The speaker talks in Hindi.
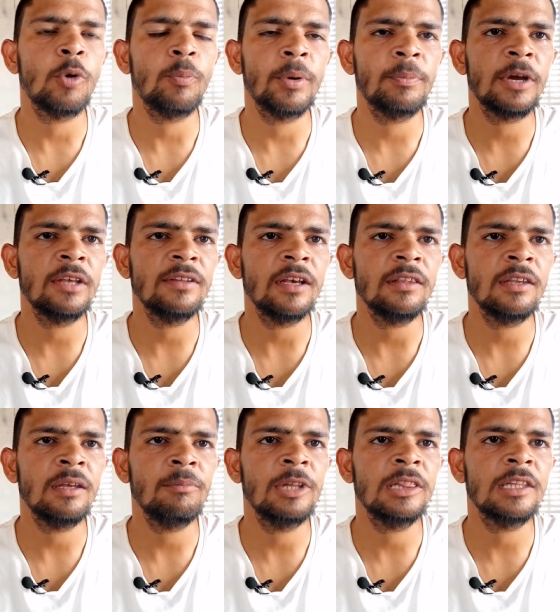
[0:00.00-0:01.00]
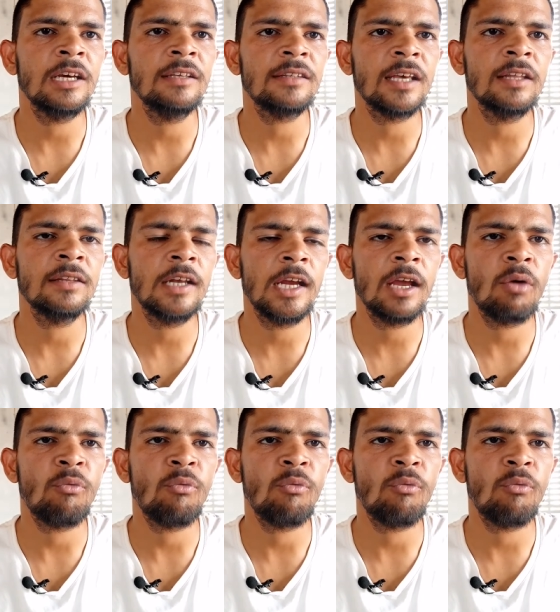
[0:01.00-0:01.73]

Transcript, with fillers: पॉपअप के साथ नहीं मिलता है इसके अंदर एक